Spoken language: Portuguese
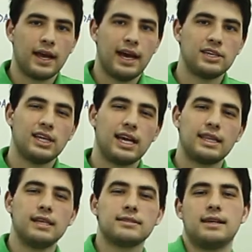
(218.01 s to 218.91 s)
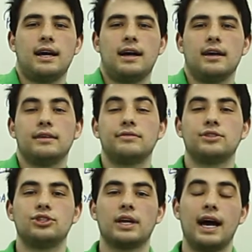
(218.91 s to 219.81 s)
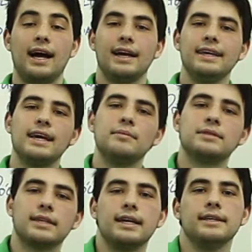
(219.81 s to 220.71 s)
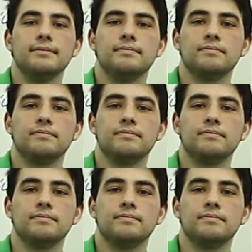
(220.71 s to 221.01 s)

A gente tem que analisar, investigar e abstrair.